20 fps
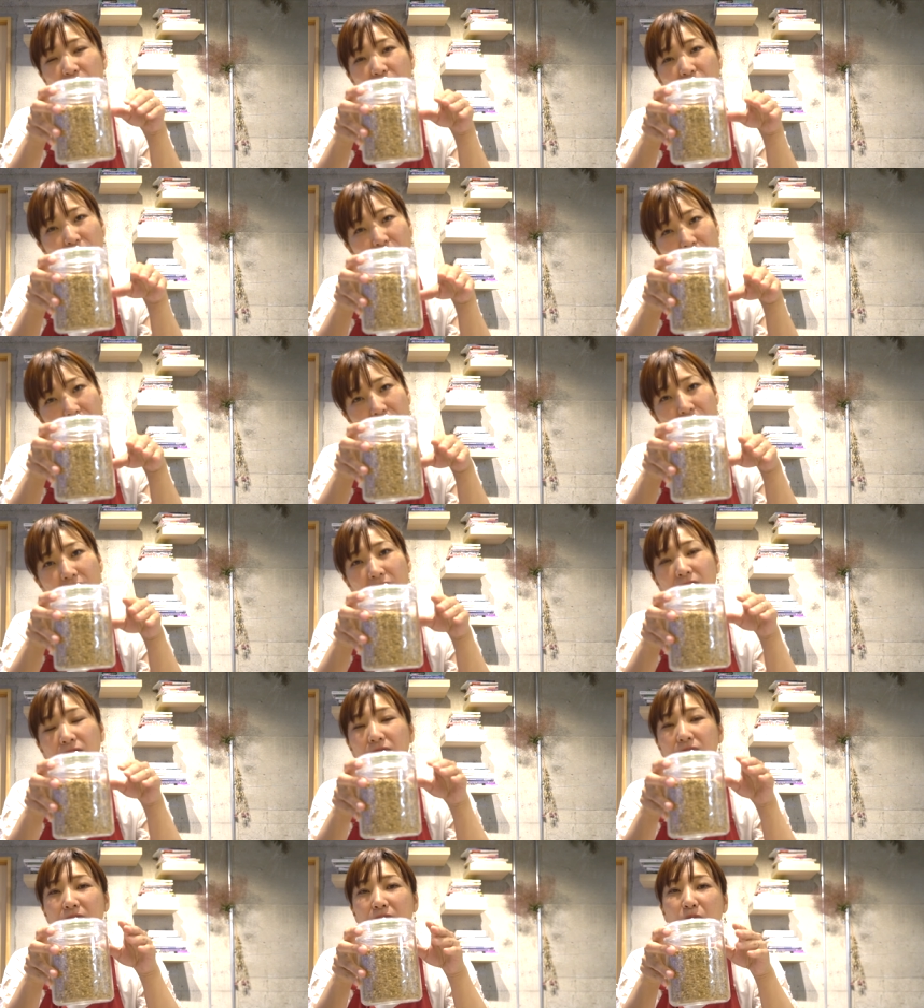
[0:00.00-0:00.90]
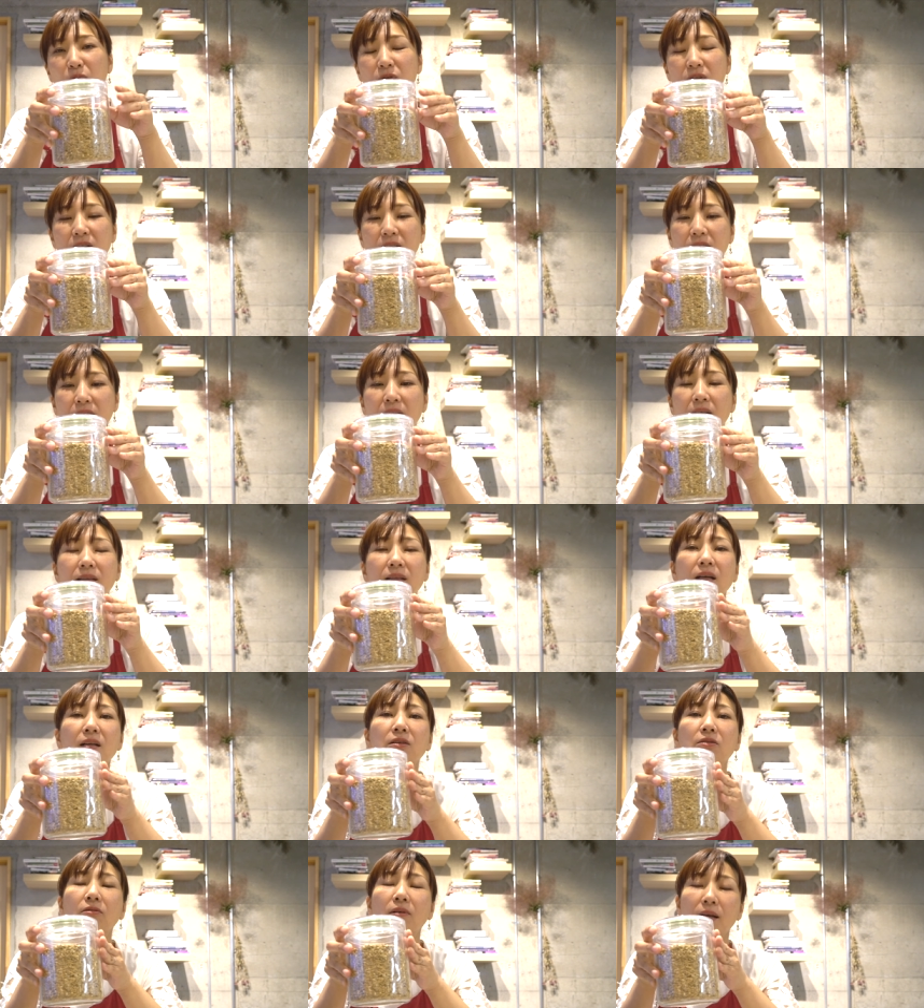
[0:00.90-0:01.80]
ドヨーンっていう気持ちになっ
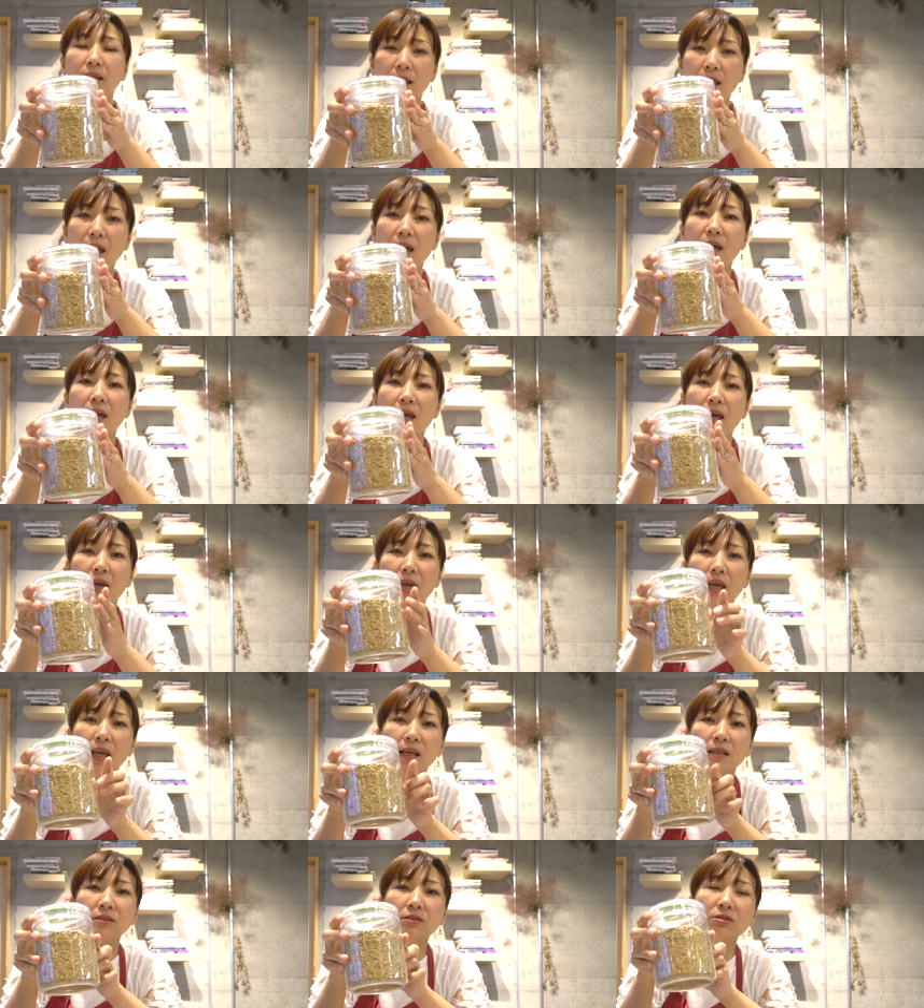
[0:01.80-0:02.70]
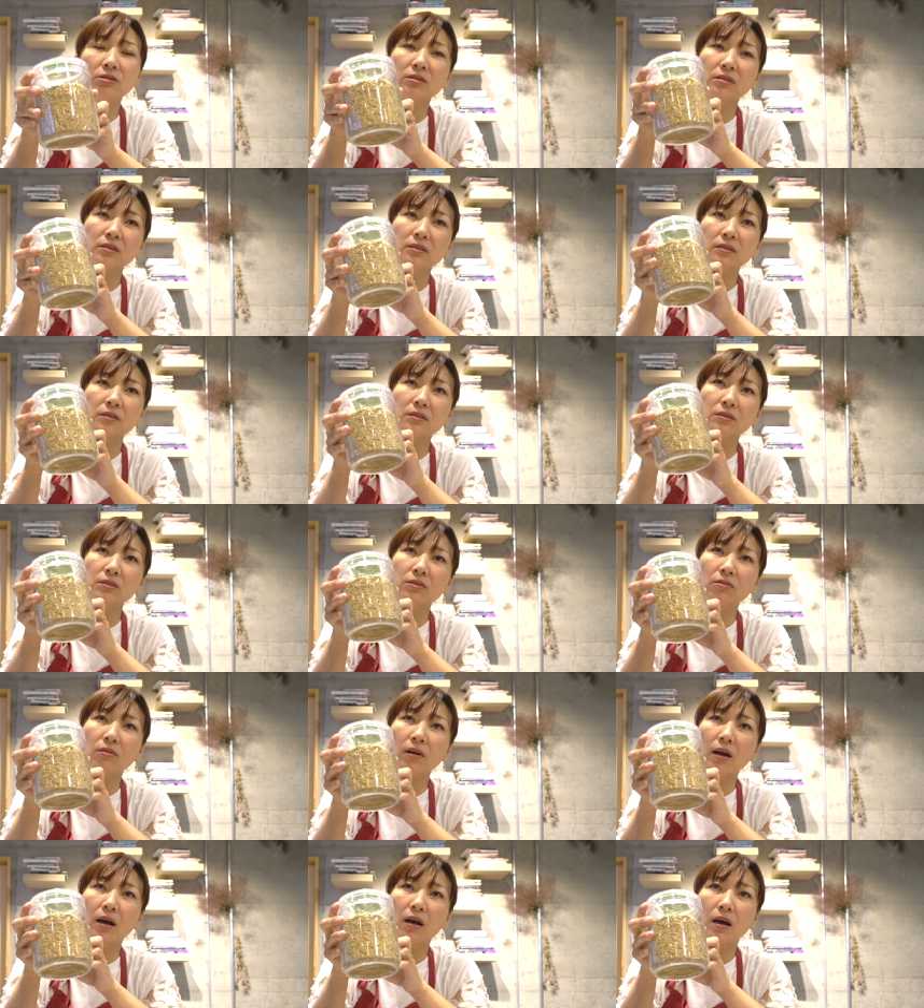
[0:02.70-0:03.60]
たりとかで、偏頭痛
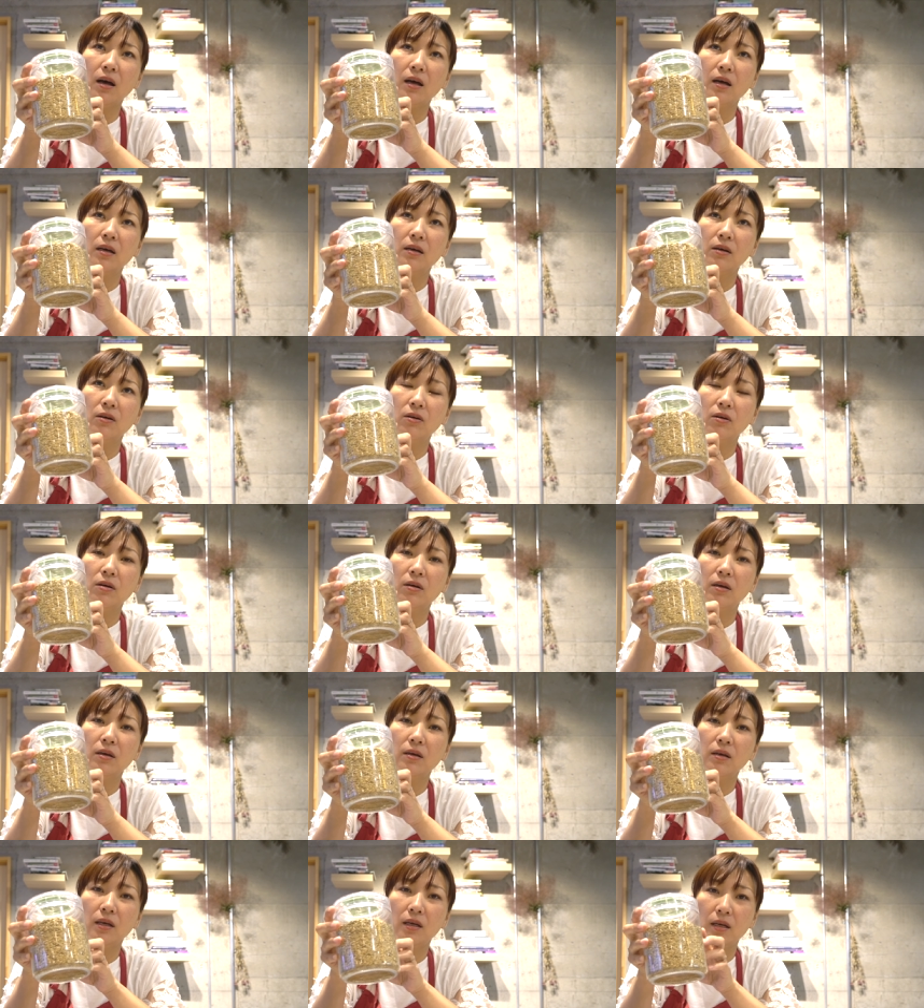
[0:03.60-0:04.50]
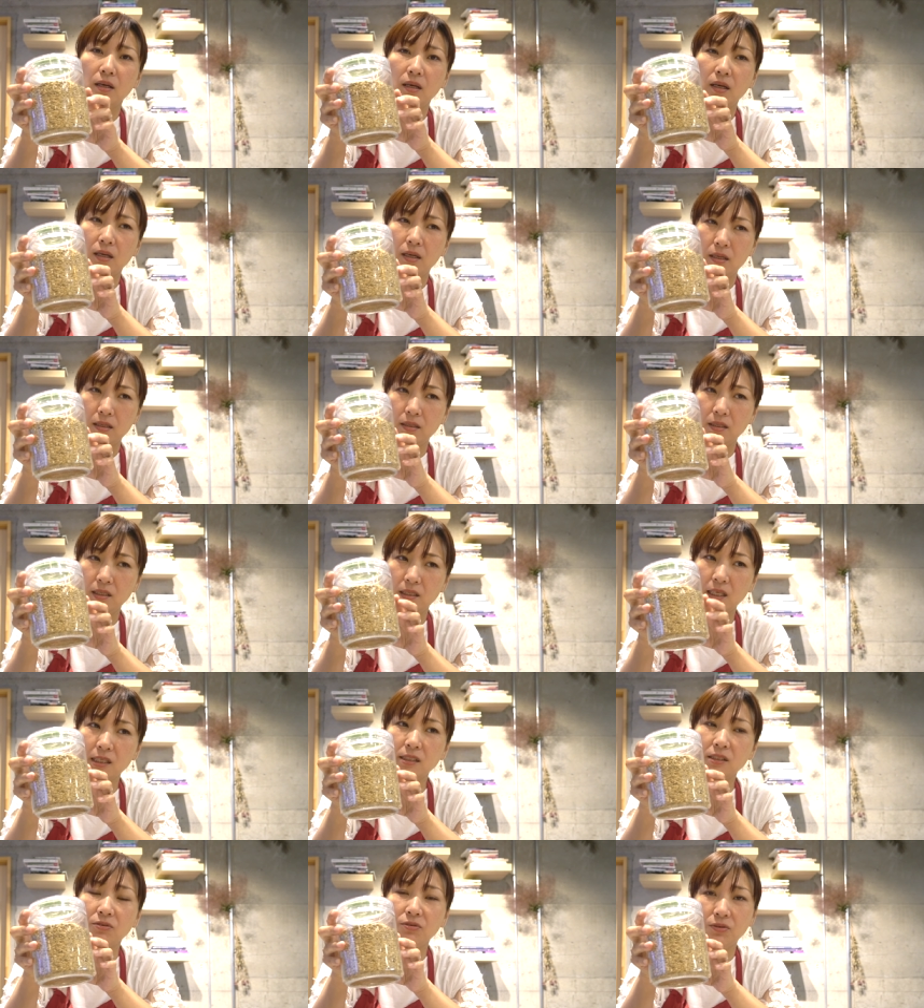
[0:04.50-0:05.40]
とかに
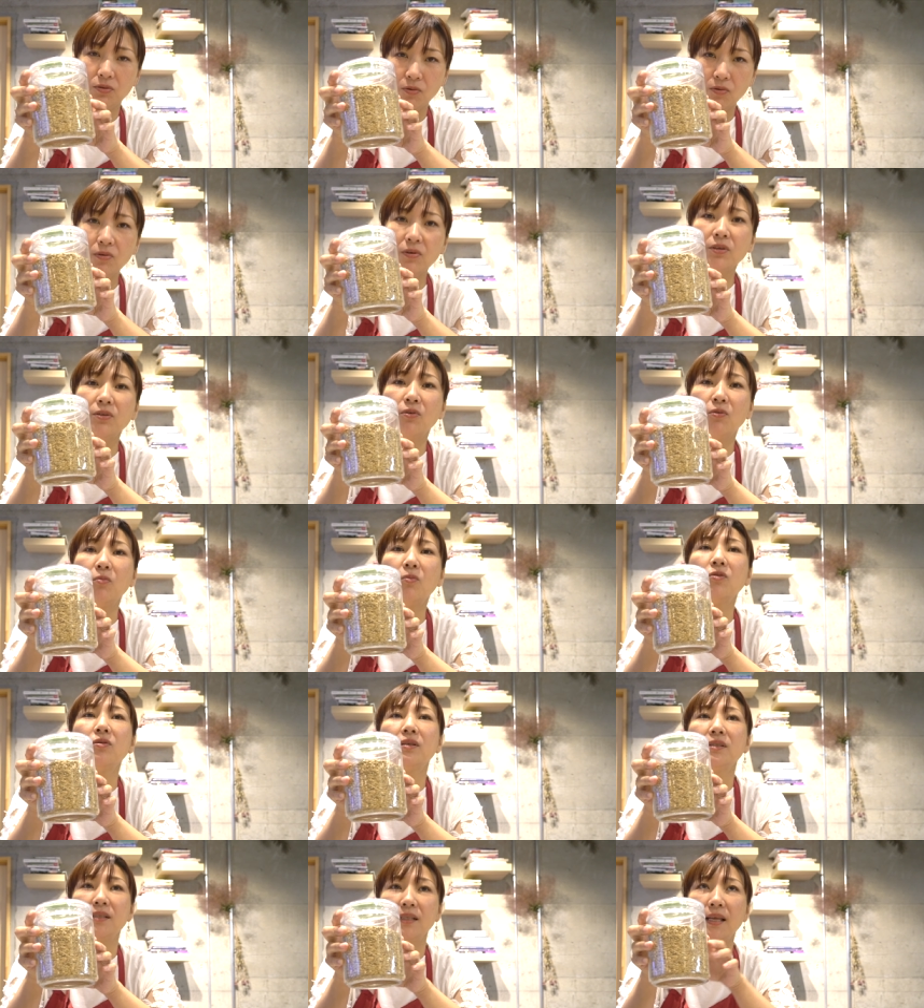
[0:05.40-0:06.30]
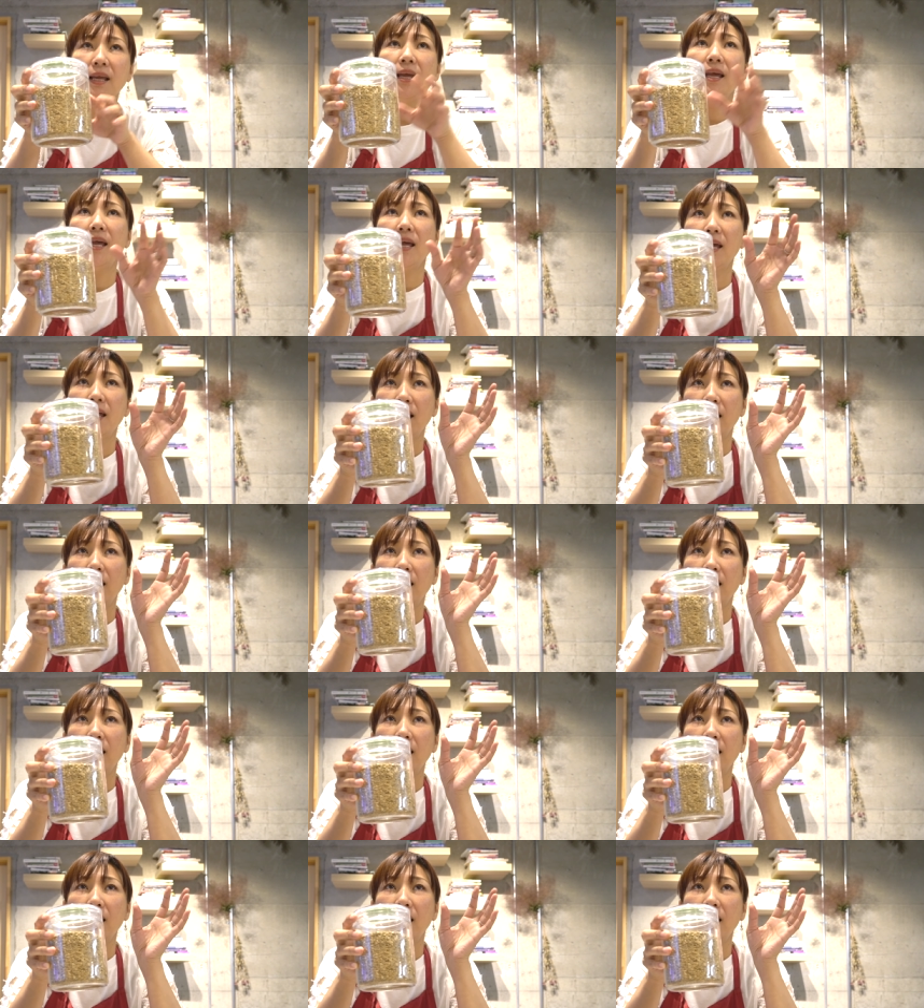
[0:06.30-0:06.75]
なっちゃう人多いと思うんですね。